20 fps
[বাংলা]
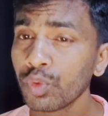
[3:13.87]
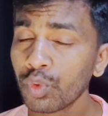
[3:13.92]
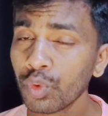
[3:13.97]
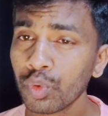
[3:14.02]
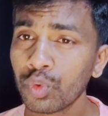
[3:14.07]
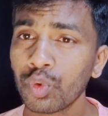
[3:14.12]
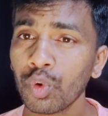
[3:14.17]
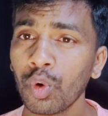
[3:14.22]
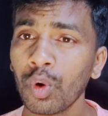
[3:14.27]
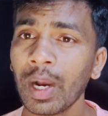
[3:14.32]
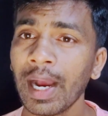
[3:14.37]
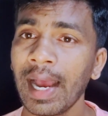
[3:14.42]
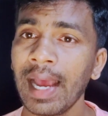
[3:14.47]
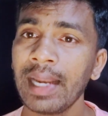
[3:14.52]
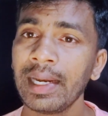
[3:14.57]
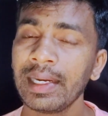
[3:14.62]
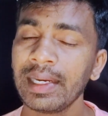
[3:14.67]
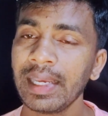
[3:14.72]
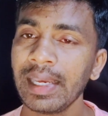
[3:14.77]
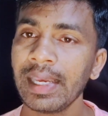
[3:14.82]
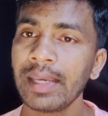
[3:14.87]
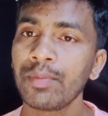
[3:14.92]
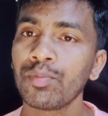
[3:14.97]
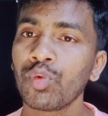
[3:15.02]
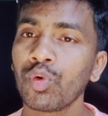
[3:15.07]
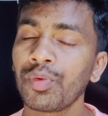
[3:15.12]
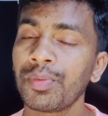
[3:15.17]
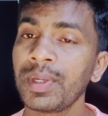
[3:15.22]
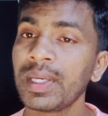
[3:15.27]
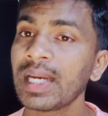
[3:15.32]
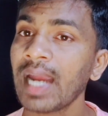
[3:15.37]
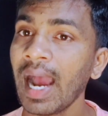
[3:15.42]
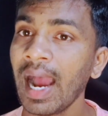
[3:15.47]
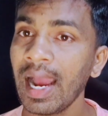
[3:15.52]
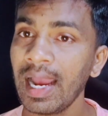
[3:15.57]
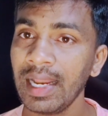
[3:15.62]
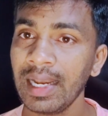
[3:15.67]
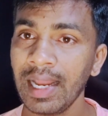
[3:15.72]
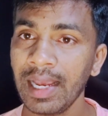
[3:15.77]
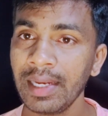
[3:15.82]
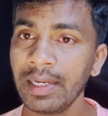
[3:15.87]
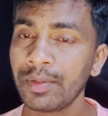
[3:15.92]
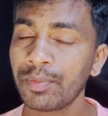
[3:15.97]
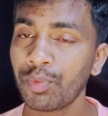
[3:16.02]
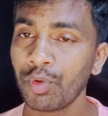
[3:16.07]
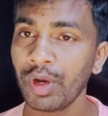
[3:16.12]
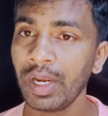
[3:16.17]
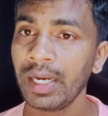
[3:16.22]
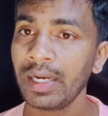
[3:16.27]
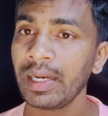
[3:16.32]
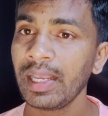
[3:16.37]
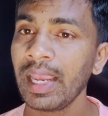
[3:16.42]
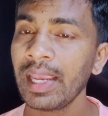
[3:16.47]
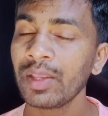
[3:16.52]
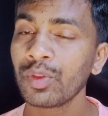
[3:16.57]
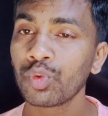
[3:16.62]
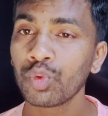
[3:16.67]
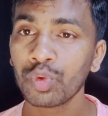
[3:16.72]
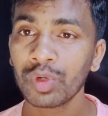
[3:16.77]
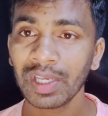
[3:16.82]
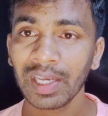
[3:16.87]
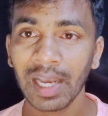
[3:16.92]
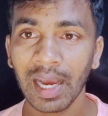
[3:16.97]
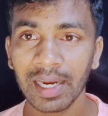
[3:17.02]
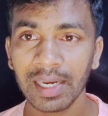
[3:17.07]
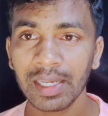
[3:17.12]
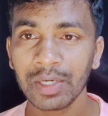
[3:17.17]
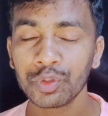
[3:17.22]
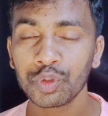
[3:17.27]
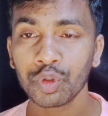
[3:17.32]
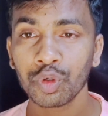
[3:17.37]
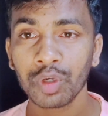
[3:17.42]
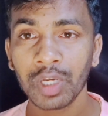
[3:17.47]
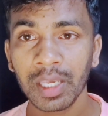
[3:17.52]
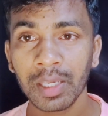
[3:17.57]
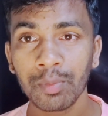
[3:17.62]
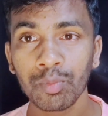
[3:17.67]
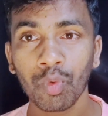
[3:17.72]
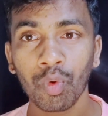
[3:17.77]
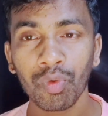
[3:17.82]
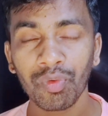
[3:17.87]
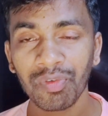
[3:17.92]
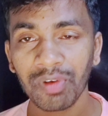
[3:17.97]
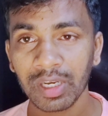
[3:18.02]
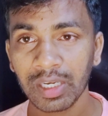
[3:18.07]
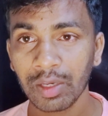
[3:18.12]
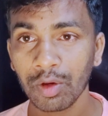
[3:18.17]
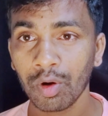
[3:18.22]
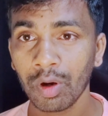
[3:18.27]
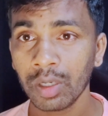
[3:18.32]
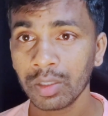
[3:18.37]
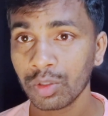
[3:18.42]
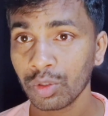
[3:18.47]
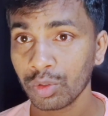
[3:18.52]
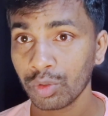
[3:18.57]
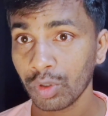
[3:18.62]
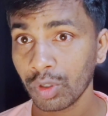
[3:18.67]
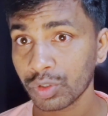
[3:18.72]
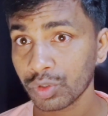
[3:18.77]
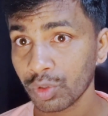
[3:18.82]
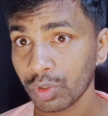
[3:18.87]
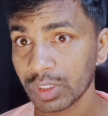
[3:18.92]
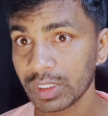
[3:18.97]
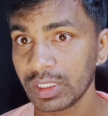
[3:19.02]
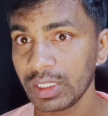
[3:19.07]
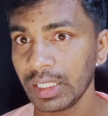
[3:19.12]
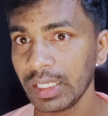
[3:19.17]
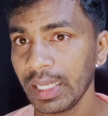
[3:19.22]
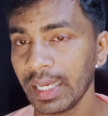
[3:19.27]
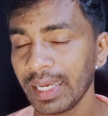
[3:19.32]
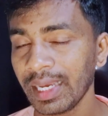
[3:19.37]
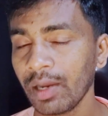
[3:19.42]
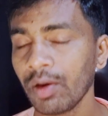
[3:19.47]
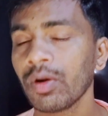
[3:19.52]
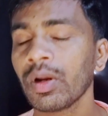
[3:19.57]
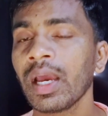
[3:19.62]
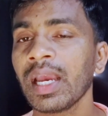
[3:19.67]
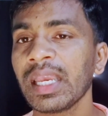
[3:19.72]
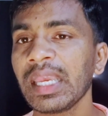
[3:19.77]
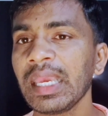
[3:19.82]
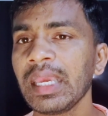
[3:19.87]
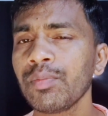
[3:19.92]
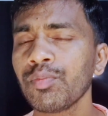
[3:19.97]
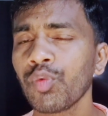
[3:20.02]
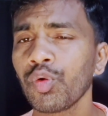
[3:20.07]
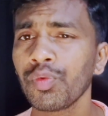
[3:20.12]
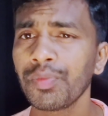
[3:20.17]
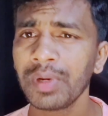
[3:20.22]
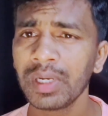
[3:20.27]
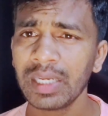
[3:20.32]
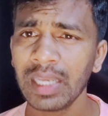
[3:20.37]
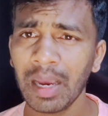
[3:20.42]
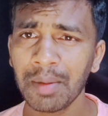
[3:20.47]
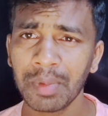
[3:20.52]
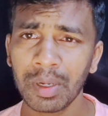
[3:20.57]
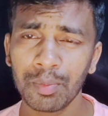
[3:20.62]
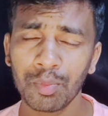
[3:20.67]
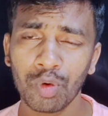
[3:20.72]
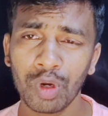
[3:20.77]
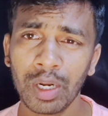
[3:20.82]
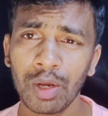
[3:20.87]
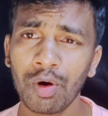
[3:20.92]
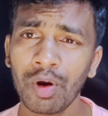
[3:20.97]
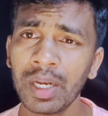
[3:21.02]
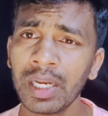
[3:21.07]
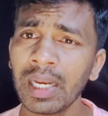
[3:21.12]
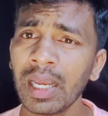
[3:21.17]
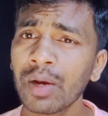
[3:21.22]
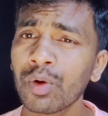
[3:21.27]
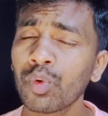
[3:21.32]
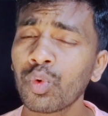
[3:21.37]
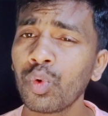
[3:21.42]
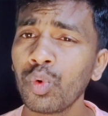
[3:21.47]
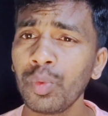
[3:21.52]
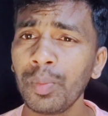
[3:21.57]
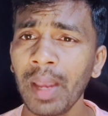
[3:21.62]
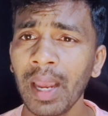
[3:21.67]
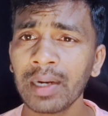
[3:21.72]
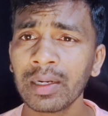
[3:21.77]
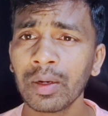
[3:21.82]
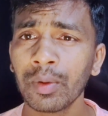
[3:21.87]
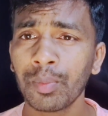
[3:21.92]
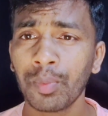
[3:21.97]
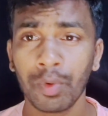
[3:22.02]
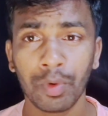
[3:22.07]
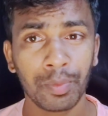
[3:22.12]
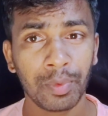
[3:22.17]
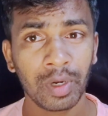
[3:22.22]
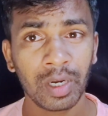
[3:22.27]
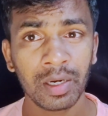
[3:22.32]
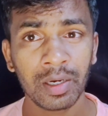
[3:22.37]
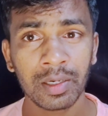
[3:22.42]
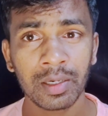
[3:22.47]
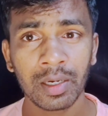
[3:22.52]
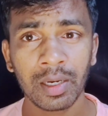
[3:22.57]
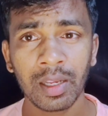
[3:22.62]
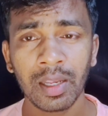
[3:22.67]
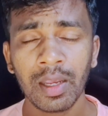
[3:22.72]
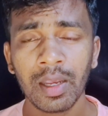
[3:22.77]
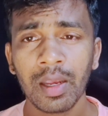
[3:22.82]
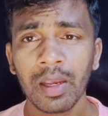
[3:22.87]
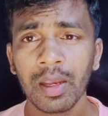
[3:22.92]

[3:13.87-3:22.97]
দুটো গান এই মুভির হাইলাইট পয়েন্ট এই দুটি গানের জন্যই মুভিটি হয়তো দর্শক চিনে কেননা এই মুভিটি আমার মনে হয় না খুব একটা পপুলারিটি